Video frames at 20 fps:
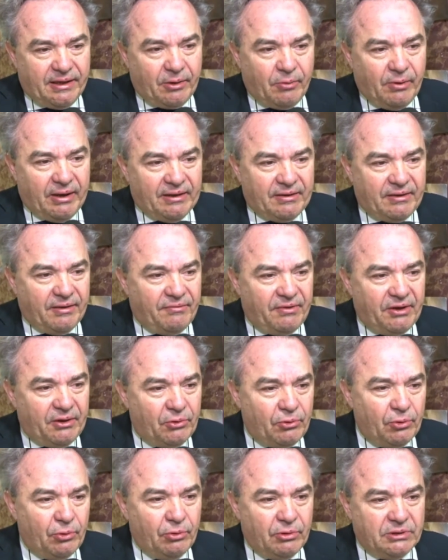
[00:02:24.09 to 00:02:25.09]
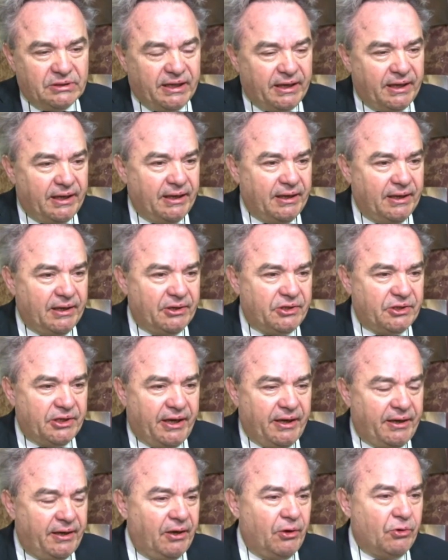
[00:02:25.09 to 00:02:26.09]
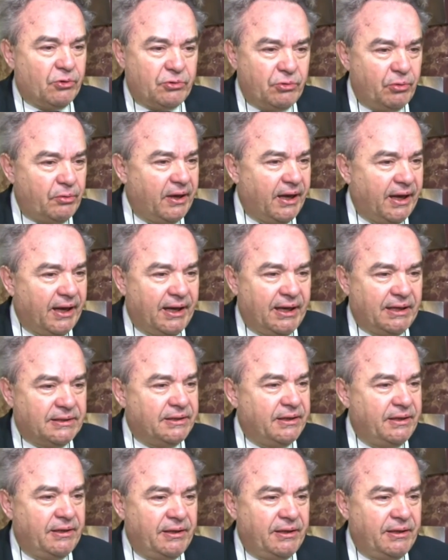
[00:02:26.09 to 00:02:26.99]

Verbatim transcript: e quanta avventura c'è nello studiare,